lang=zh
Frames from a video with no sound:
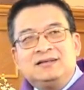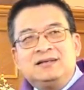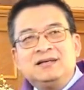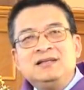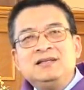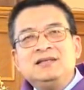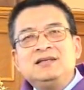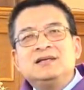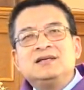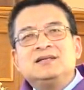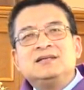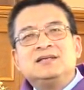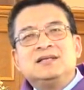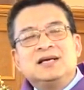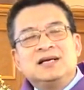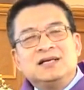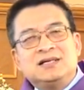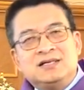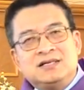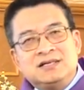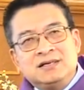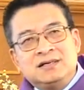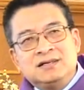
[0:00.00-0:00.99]
真的是
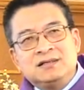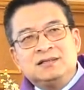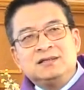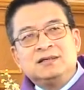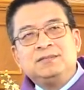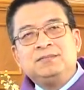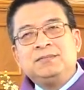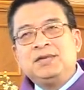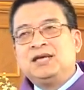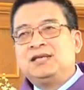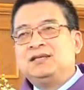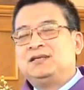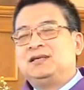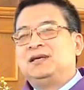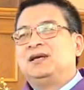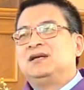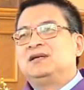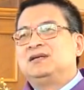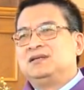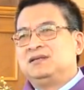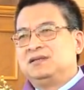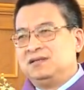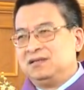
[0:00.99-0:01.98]
在圣经面
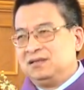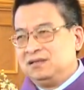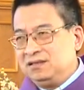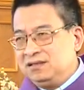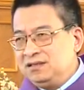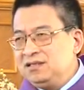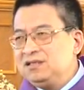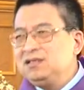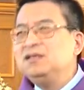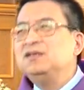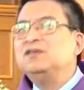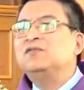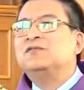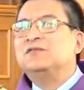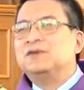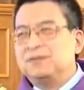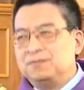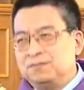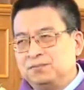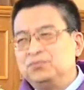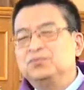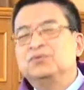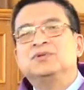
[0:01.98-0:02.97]
前是一
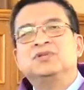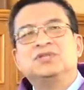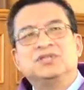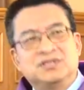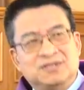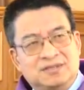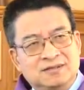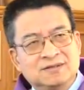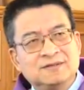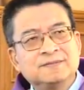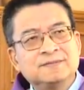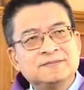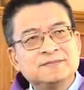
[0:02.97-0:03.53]
文不值。